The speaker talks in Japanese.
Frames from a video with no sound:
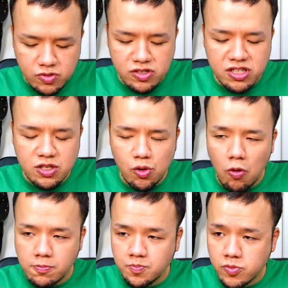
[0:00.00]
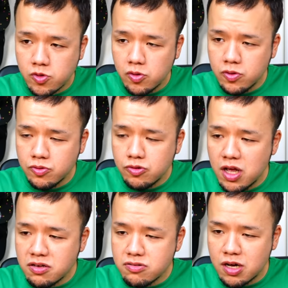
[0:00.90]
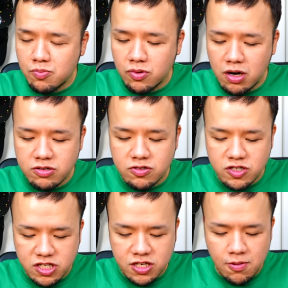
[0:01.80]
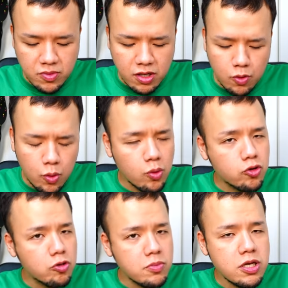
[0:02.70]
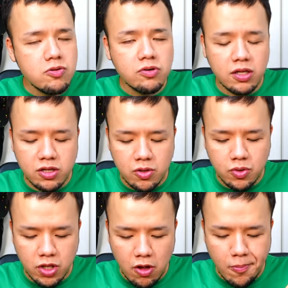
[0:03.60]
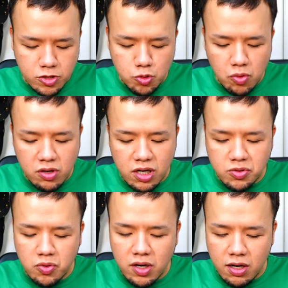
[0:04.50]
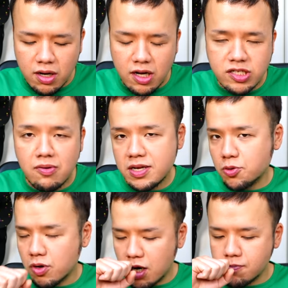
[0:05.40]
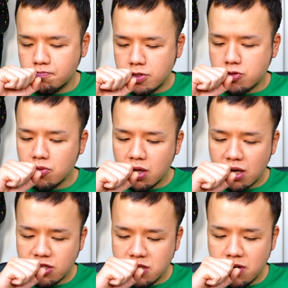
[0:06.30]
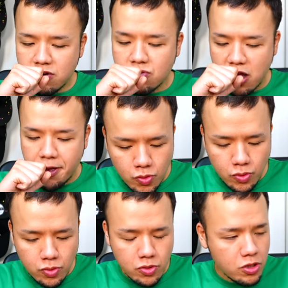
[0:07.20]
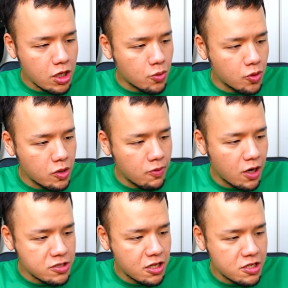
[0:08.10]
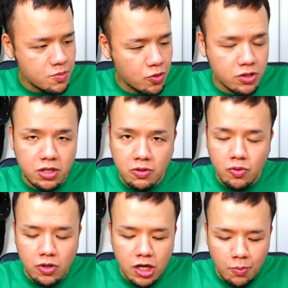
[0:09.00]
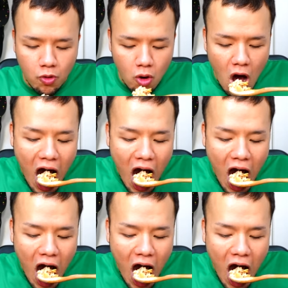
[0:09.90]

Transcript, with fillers: 議と、コーンフレーク感もあるし、なんかオートミール感っていうのかな食感とか歯触りとか、まあそんな感じもあるんで、本当にね、これは朝にもってこいかも。